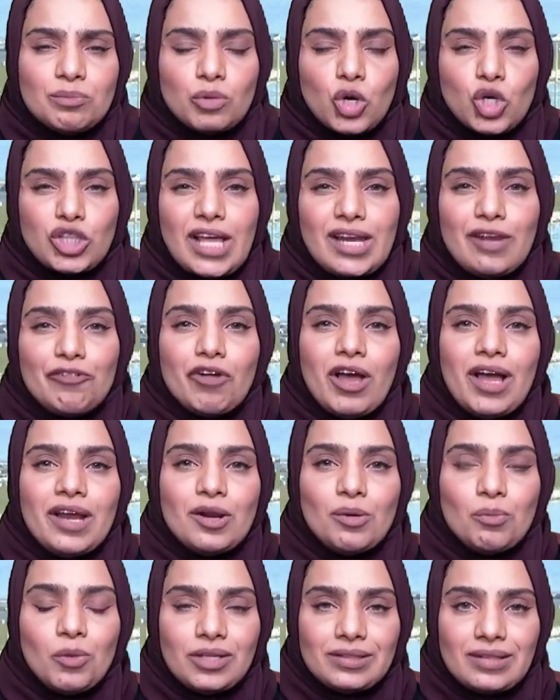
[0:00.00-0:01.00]
مختلفه عن
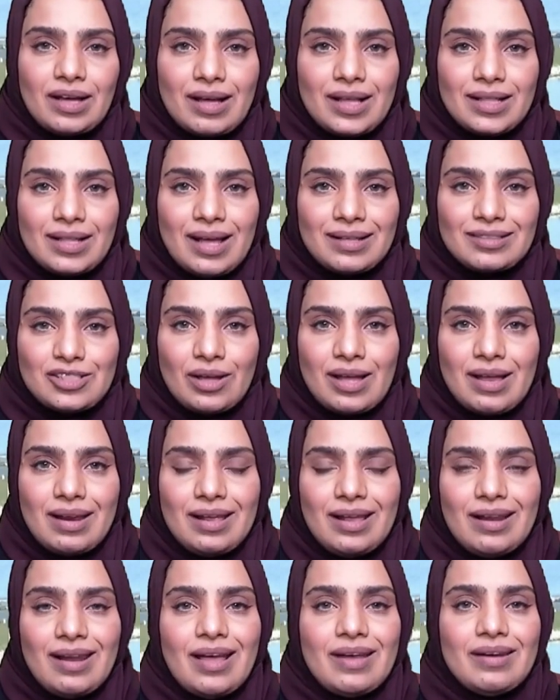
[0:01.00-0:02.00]
المعتقدات
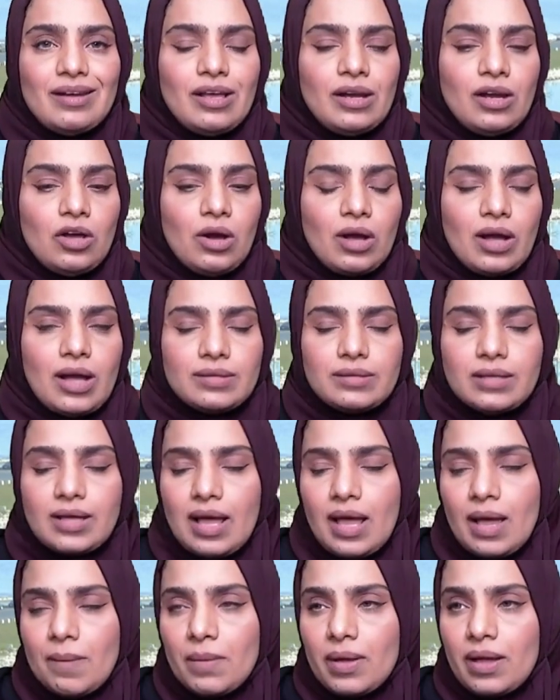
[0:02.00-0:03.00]
قليلا العقد
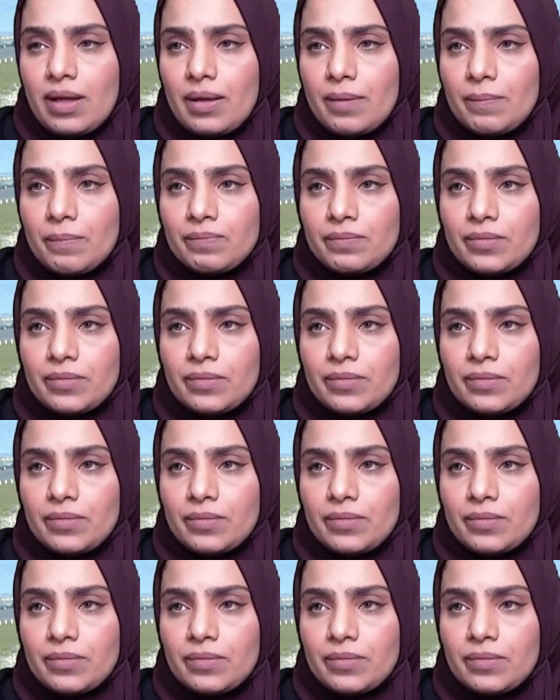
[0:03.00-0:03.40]
اهمها